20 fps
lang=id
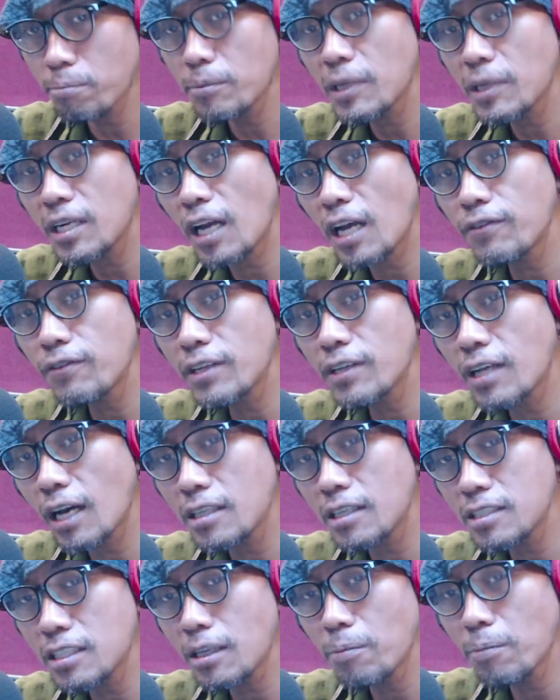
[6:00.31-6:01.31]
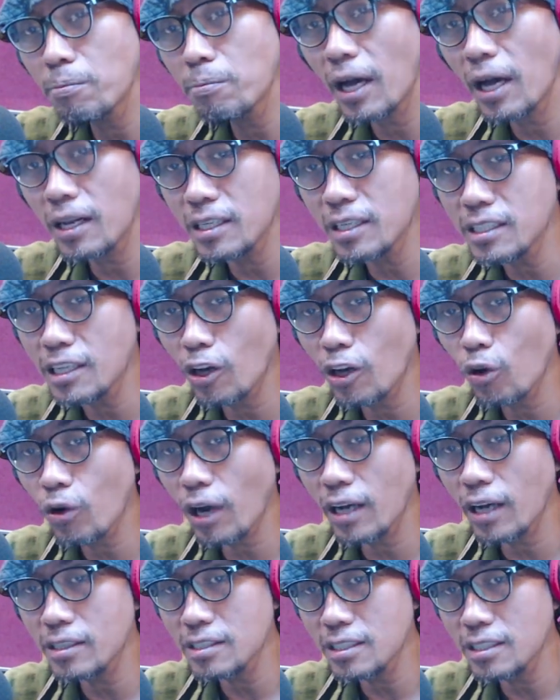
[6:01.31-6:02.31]
menavigasi kembali ke
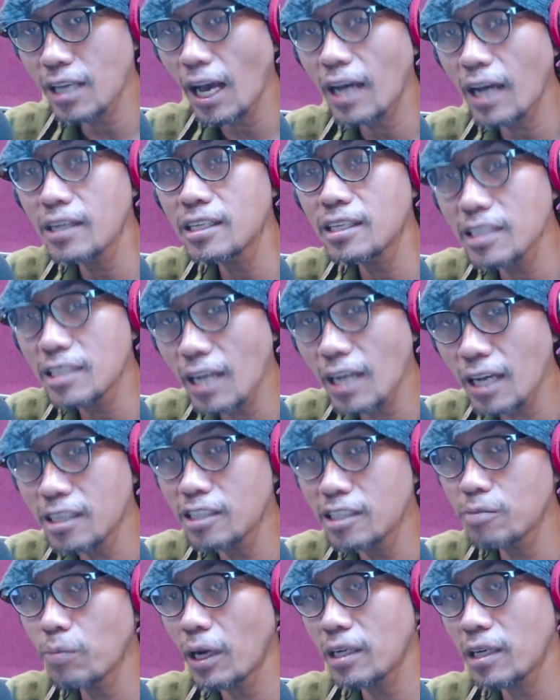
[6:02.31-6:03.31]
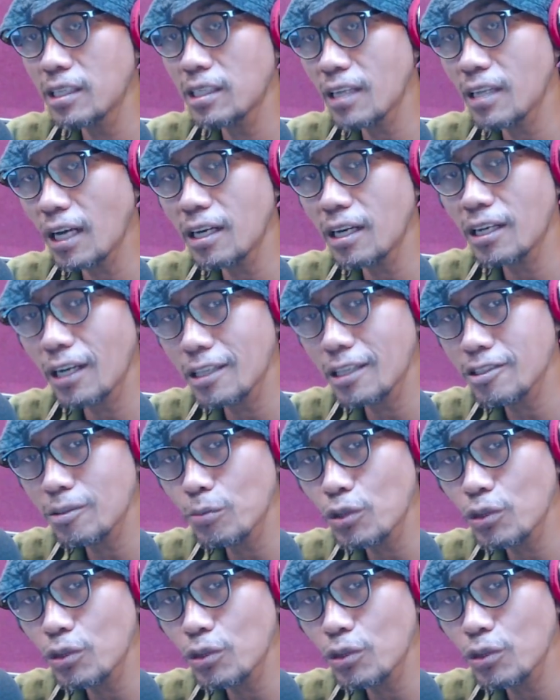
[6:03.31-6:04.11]
lokasi hadiah dibandingkan dengan semut